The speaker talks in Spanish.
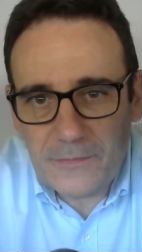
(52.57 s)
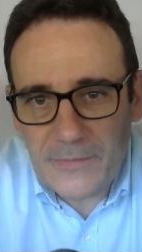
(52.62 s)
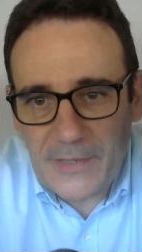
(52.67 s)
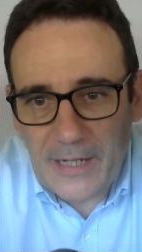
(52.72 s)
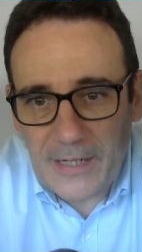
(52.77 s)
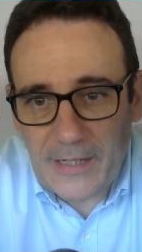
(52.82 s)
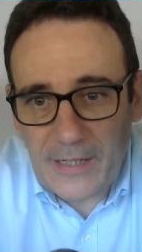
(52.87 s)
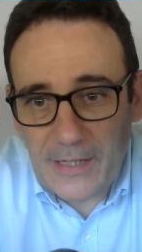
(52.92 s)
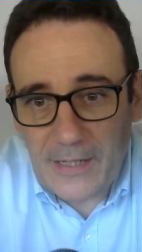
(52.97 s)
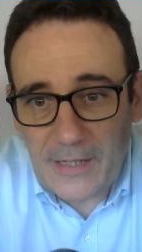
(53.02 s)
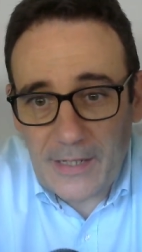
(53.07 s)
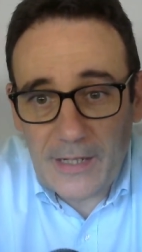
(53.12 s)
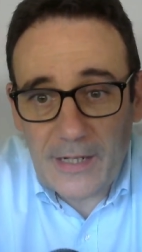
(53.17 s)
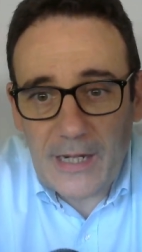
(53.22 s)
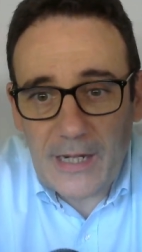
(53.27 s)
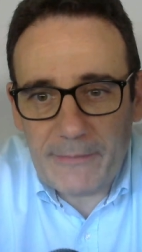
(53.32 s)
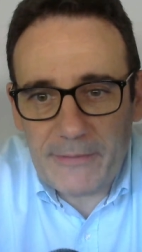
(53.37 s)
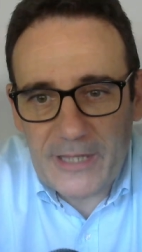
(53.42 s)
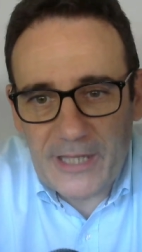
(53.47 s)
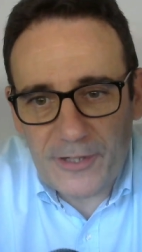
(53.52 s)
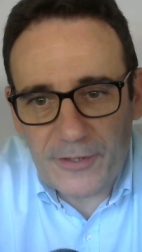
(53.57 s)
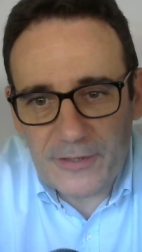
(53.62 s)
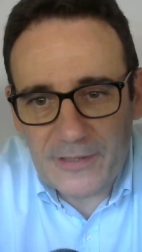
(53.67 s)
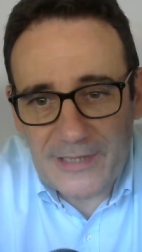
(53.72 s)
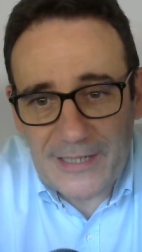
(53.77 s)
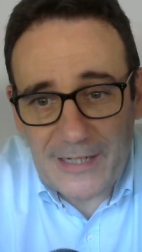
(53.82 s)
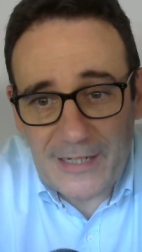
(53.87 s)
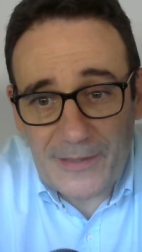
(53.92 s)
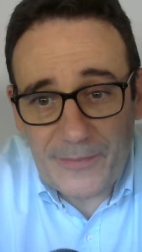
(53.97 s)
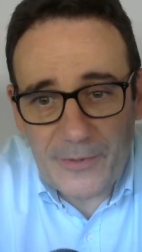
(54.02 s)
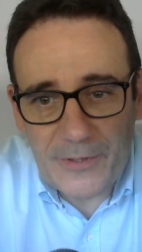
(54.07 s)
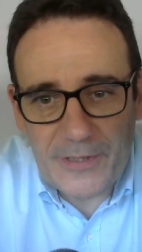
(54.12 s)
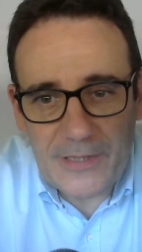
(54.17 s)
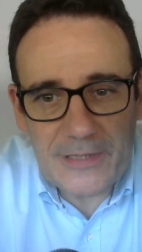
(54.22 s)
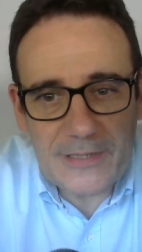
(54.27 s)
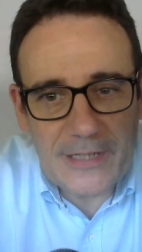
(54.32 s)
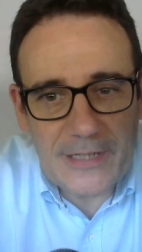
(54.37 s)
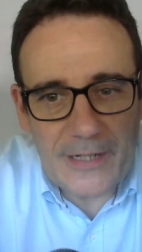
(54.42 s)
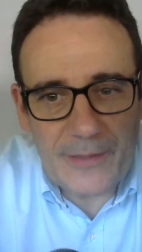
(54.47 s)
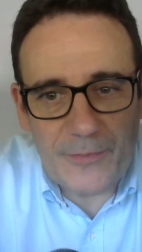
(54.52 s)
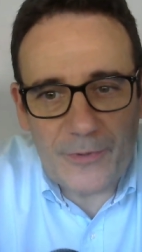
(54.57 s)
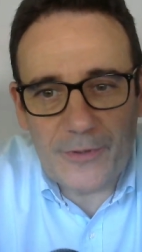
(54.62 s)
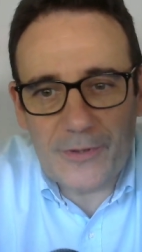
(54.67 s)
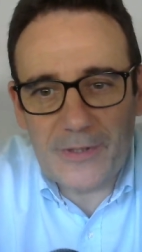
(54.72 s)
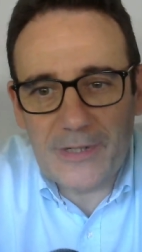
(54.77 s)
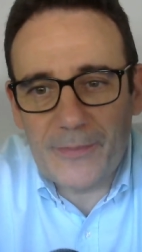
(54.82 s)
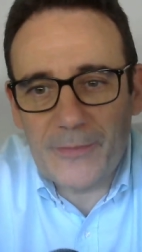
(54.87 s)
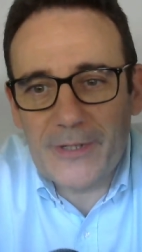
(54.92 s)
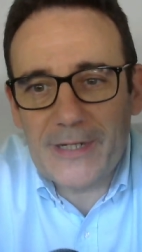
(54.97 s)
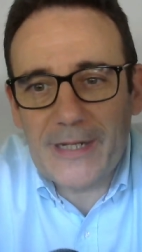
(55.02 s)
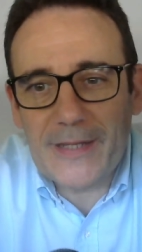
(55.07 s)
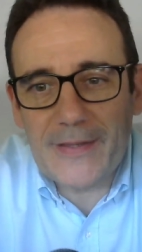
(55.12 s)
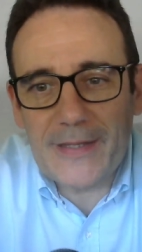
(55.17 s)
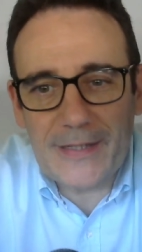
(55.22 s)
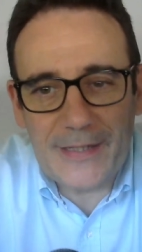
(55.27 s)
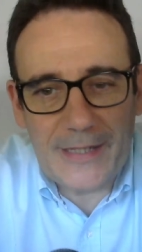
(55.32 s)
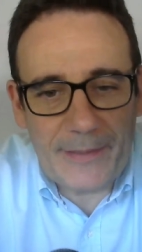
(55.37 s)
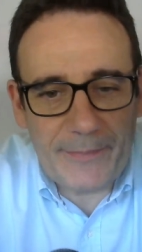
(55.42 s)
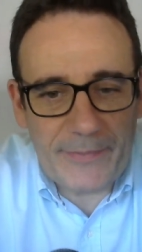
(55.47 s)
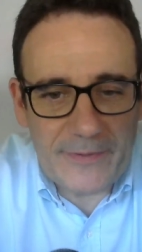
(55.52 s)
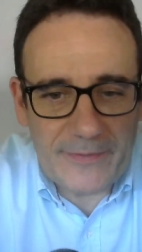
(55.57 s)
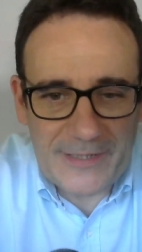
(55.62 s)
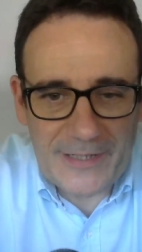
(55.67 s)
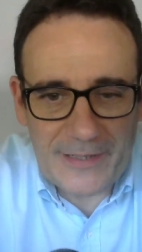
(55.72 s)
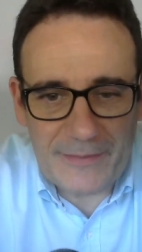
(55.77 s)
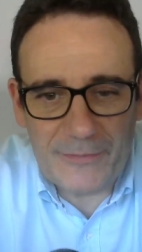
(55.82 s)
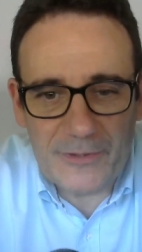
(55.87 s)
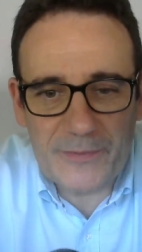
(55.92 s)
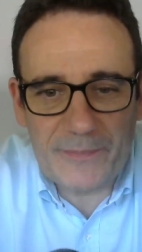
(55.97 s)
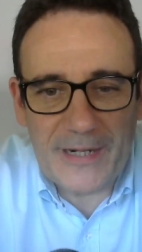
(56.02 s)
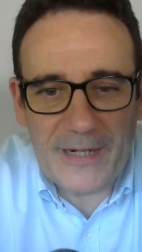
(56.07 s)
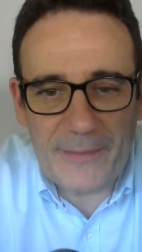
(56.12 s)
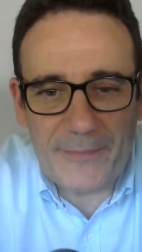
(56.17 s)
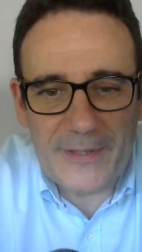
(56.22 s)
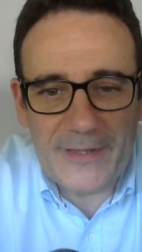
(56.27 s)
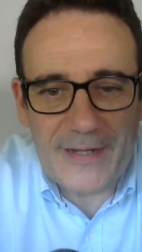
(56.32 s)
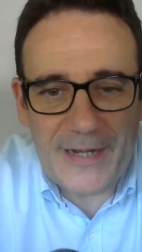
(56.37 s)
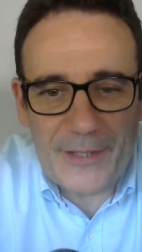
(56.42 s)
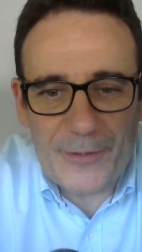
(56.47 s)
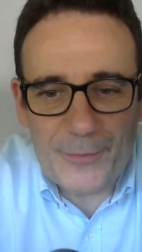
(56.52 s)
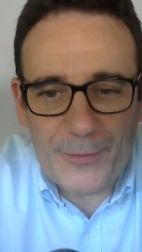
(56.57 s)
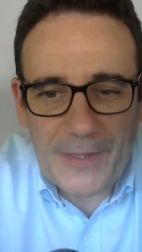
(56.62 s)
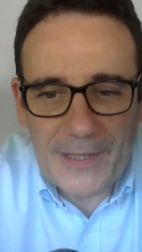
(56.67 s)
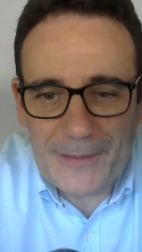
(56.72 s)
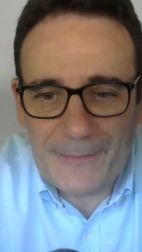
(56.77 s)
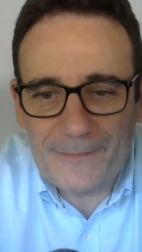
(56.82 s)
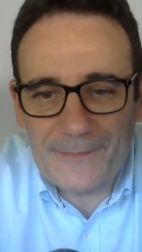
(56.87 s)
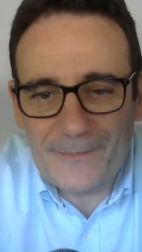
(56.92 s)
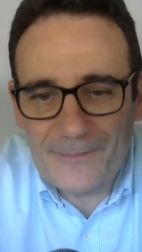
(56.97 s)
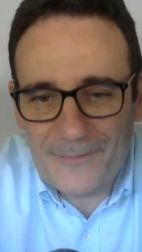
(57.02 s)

ya que la vida nos da limones, haremos limonada y aprovecharemos para pedir ayuda.